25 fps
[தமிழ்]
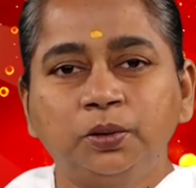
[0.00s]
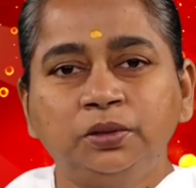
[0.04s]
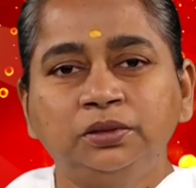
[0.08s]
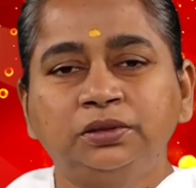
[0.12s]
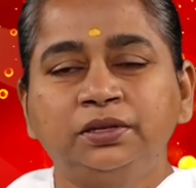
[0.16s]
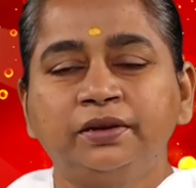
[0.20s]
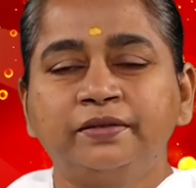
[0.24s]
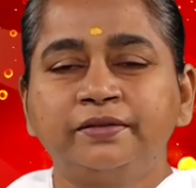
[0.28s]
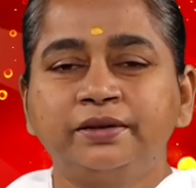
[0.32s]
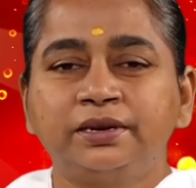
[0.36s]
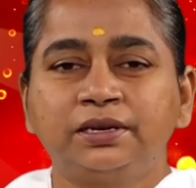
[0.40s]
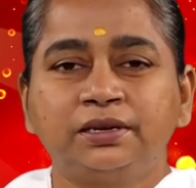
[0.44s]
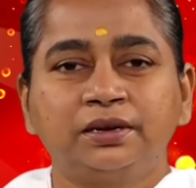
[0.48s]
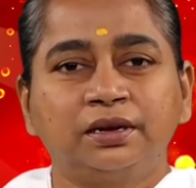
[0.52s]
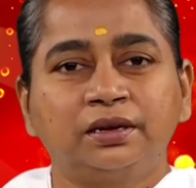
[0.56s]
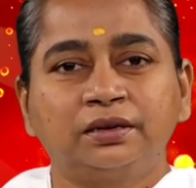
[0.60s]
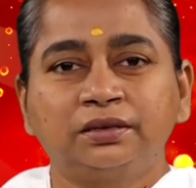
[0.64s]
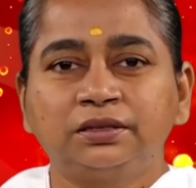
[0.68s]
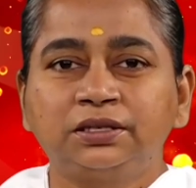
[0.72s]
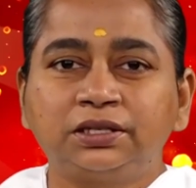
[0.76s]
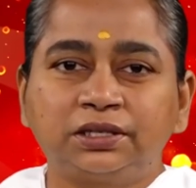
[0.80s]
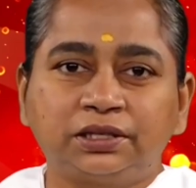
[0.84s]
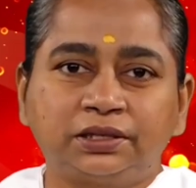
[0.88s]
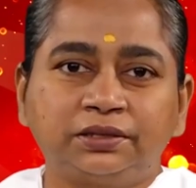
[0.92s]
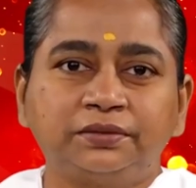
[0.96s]
கொடுத்தவர்
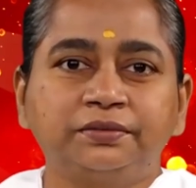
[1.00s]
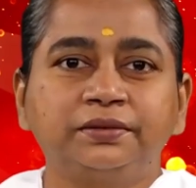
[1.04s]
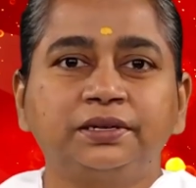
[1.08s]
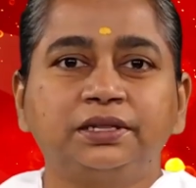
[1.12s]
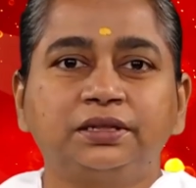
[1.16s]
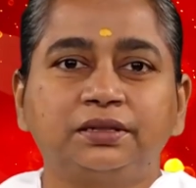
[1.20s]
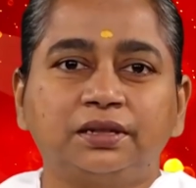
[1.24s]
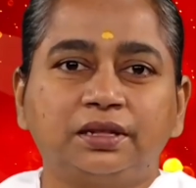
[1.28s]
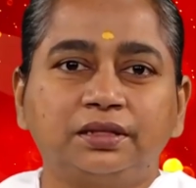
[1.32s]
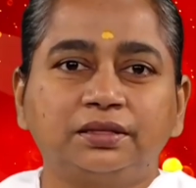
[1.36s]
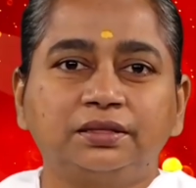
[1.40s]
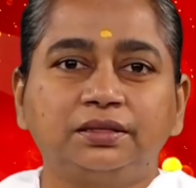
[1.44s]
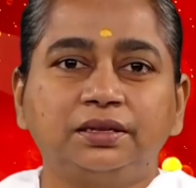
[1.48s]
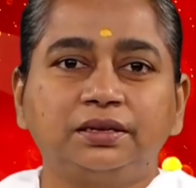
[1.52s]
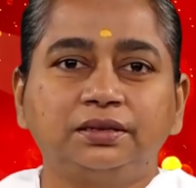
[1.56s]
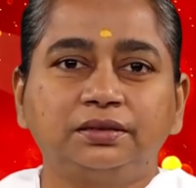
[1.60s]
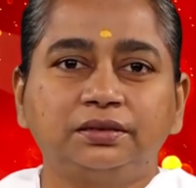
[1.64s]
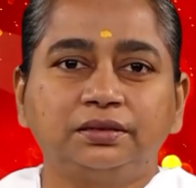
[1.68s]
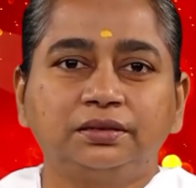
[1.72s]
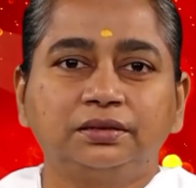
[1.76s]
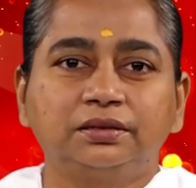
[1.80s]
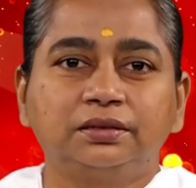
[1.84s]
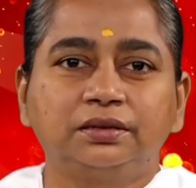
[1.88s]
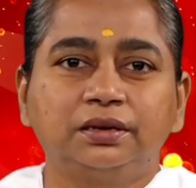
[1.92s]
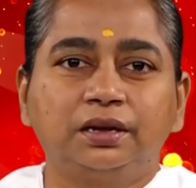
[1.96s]
யாரு சிவ தந்தை
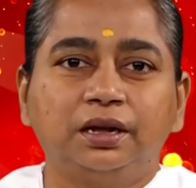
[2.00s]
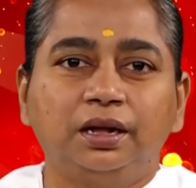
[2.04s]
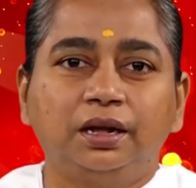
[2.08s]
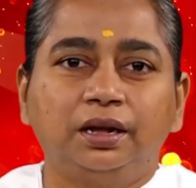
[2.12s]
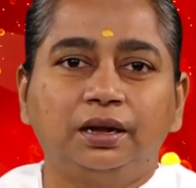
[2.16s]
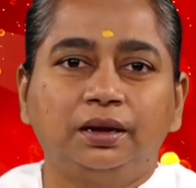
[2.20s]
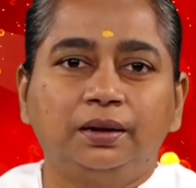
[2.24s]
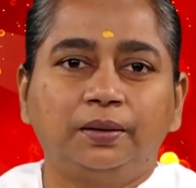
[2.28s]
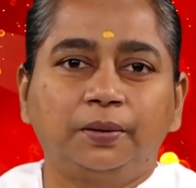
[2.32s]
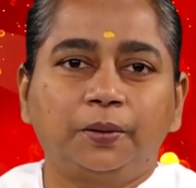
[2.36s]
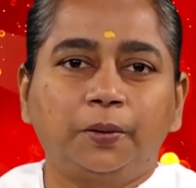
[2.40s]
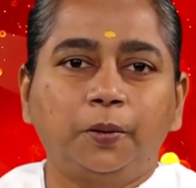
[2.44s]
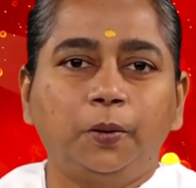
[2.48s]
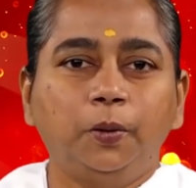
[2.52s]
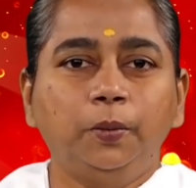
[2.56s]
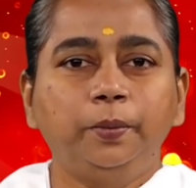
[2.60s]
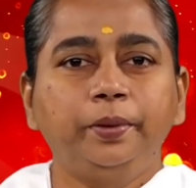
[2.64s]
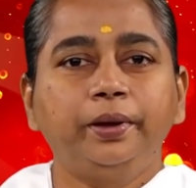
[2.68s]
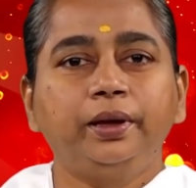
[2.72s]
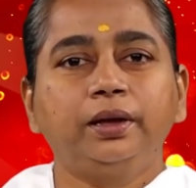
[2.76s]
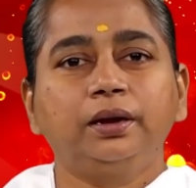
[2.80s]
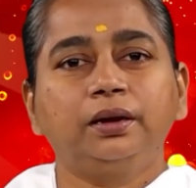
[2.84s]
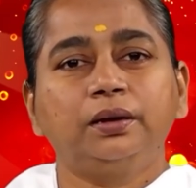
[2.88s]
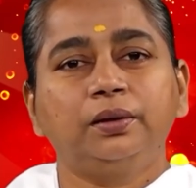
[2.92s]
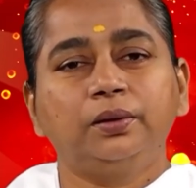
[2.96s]

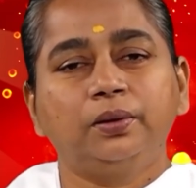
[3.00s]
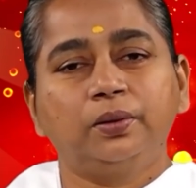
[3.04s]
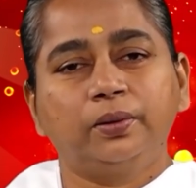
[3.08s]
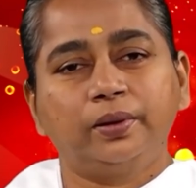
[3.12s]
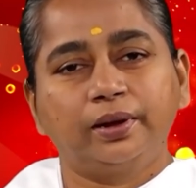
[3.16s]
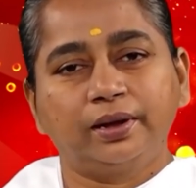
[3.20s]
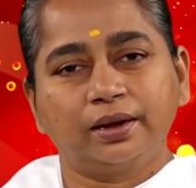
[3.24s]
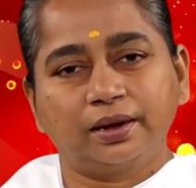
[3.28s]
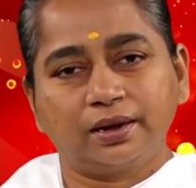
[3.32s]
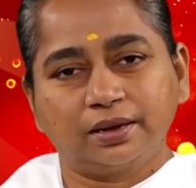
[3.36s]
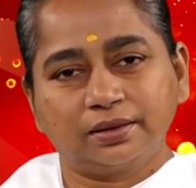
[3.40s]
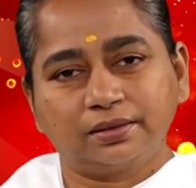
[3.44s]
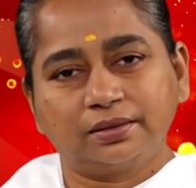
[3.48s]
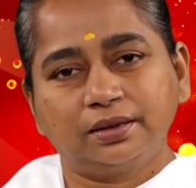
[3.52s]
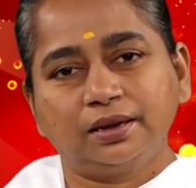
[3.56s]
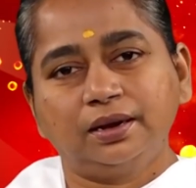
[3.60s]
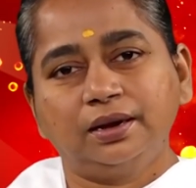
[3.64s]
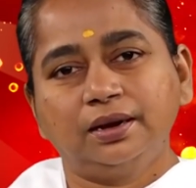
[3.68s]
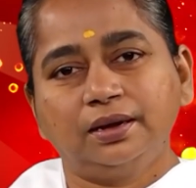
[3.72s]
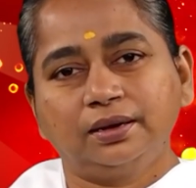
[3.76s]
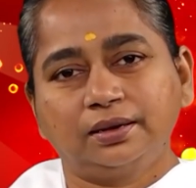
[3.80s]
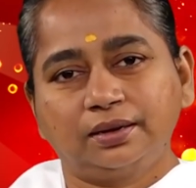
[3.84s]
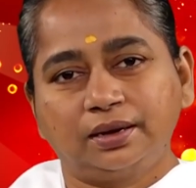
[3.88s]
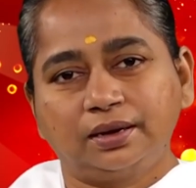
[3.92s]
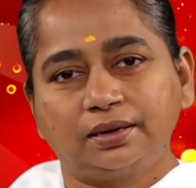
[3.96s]
குபேரனோட
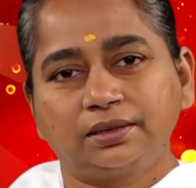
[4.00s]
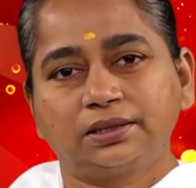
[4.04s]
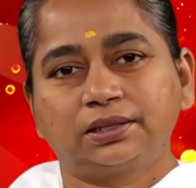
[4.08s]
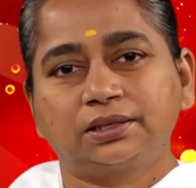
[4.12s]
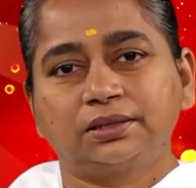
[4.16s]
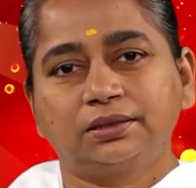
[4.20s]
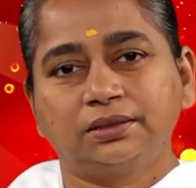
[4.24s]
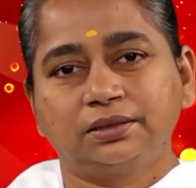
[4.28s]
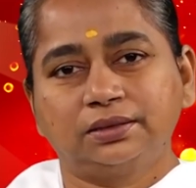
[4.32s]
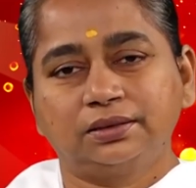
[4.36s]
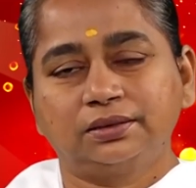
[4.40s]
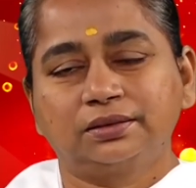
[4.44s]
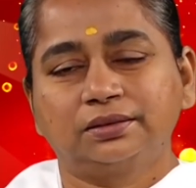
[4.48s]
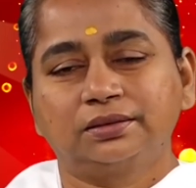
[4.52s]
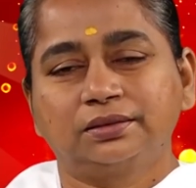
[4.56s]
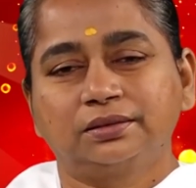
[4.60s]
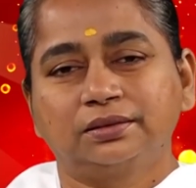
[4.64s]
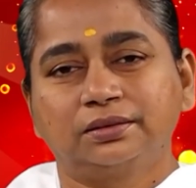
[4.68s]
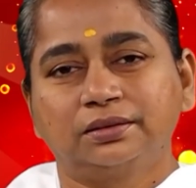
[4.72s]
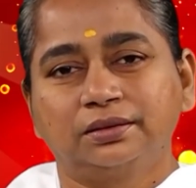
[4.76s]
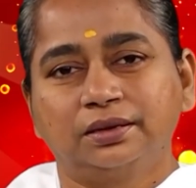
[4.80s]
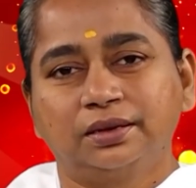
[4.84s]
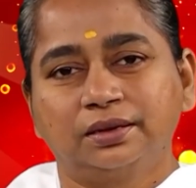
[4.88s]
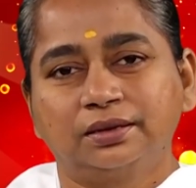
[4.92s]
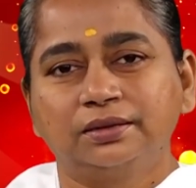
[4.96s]
கசானா கிடைச்சது
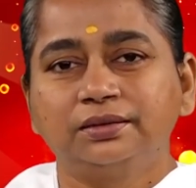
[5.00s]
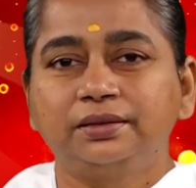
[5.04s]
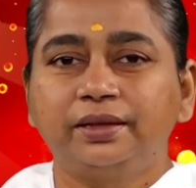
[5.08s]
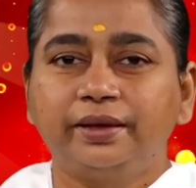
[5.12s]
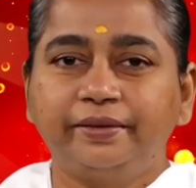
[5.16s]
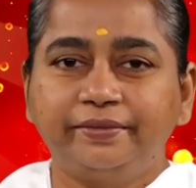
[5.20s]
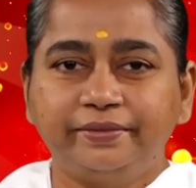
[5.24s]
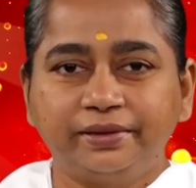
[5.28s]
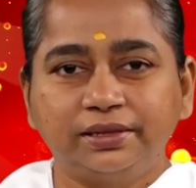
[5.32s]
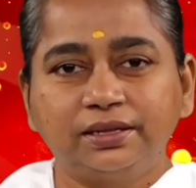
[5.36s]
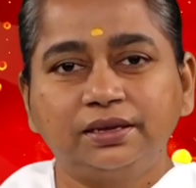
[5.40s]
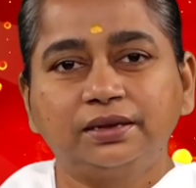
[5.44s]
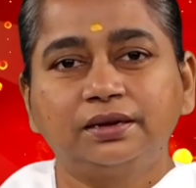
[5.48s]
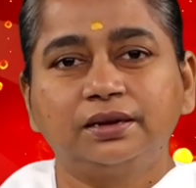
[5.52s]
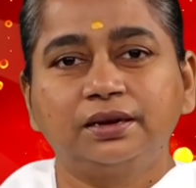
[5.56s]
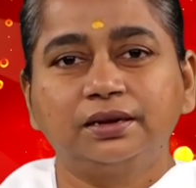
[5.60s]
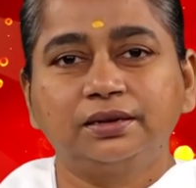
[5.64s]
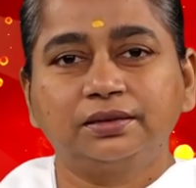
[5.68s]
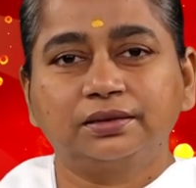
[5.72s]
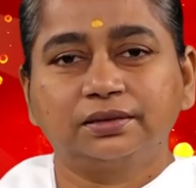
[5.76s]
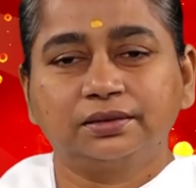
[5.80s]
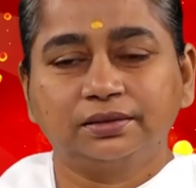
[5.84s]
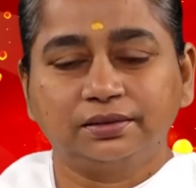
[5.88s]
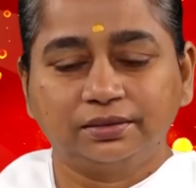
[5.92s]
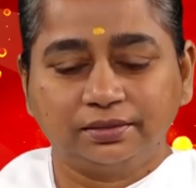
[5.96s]

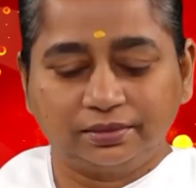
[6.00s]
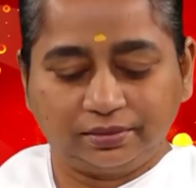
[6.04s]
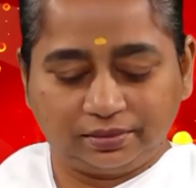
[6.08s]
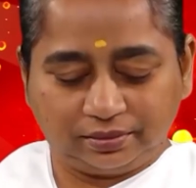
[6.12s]
தேவதைகளுக்கு